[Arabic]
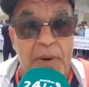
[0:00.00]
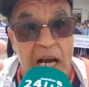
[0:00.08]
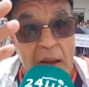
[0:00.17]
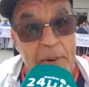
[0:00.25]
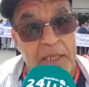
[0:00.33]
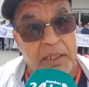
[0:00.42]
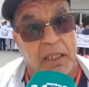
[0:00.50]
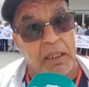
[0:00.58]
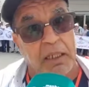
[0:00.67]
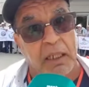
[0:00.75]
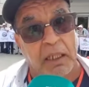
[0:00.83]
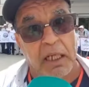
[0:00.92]
من لاباس
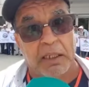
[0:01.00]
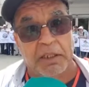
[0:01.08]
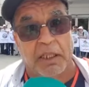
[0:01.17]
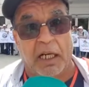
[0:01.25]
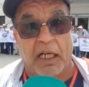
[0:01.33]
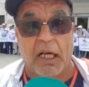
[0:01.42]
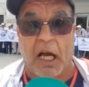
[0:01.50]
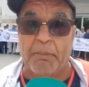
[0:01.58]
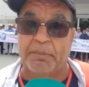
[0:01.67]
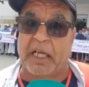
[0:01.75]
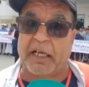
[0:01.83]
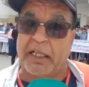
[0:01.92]
علينا الله يهديك حنا
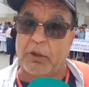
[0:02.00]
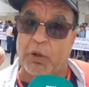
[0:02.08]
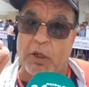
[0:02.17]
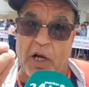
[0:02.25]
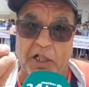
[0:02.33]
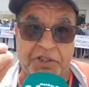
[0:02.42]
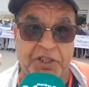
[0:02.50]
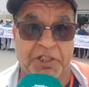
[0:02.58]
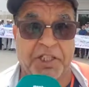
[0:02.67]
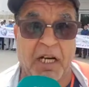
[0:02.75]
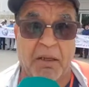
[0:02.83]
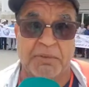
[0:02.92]
غمضرقين ورا واحد
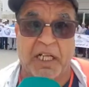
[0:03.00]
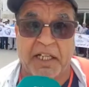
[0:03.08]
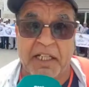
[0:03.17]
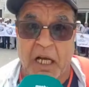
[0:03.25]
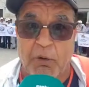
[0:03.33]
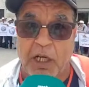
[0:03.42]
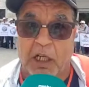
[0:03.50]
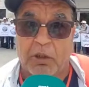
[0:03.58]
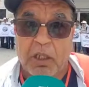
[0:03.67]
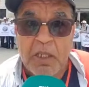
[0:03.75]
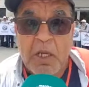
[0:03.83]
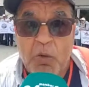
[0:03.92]
الشجره مضرقين ورا
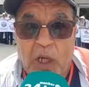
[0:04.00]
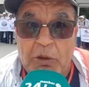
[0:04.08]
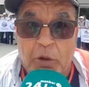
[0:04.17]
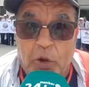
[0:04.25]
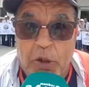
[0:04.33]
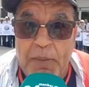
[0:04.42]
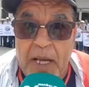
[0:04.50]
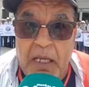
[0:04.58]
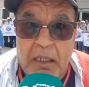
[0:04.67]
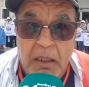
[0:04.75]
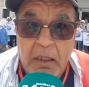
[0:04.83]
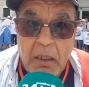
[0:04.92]
واحد واحد
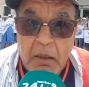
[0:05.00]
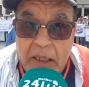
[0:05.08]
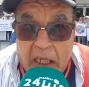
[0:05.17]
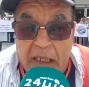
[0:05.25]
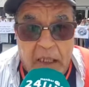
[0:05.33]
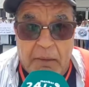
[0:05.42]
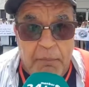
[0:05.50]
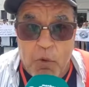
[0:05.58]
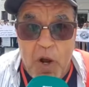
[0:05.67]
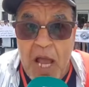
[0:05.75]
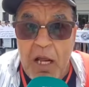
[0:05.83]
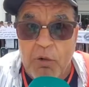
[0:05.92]
الغربال وراه حنا راه
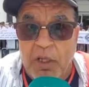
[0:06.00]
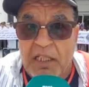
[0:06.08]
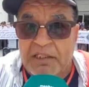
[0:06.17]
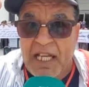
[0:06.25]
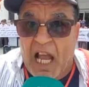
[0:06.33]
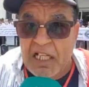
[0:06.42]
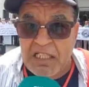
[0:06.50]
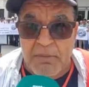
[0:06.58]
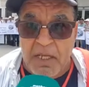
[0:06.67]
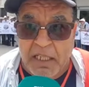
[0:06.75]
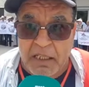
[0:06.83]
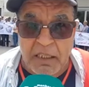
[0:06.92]
والو لا حتى حاجه
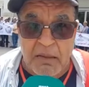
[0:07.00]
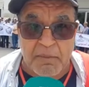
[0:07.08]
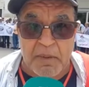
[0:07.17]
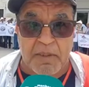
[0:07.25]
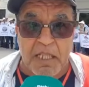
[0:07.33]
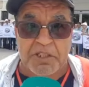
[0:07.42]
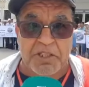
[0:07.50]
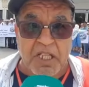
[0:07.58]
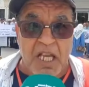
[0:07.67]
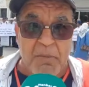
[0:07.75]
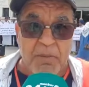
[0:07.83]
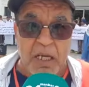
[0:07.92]
ما كاينه من, من هادشي
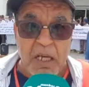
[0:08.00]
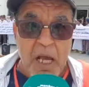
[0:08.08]
كامل